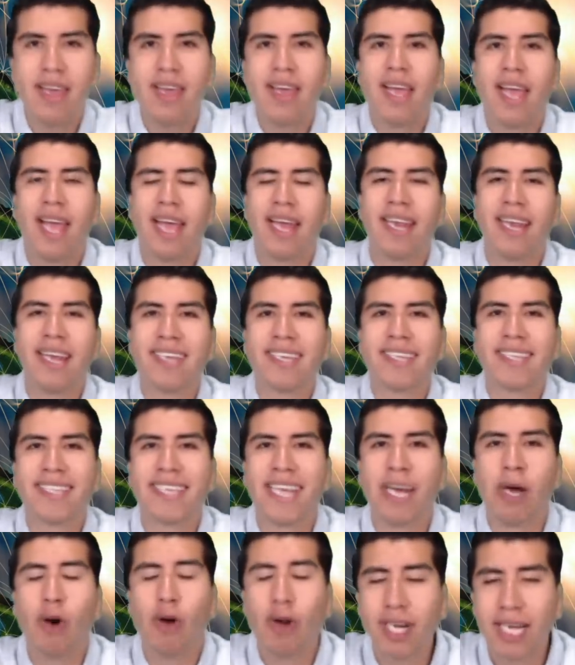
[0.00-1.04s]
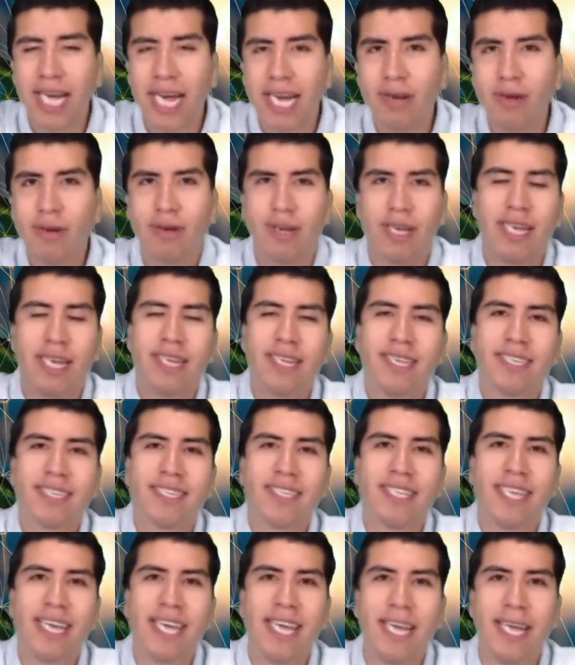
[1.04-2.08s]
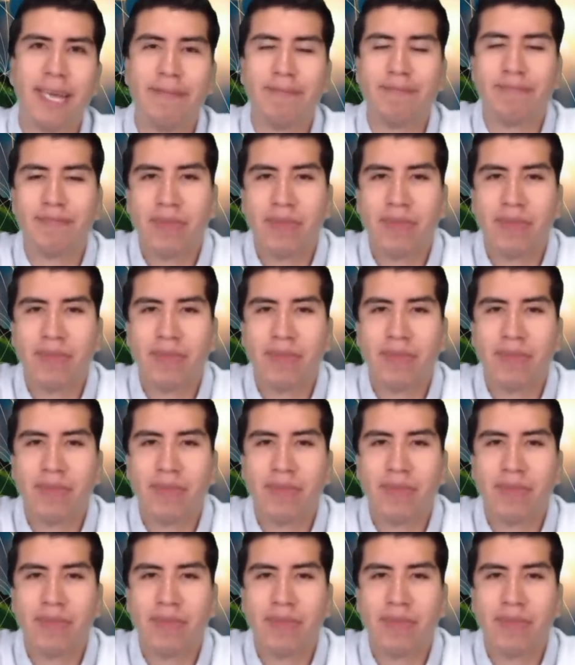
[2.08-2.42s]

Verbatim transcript: en este órgano, en este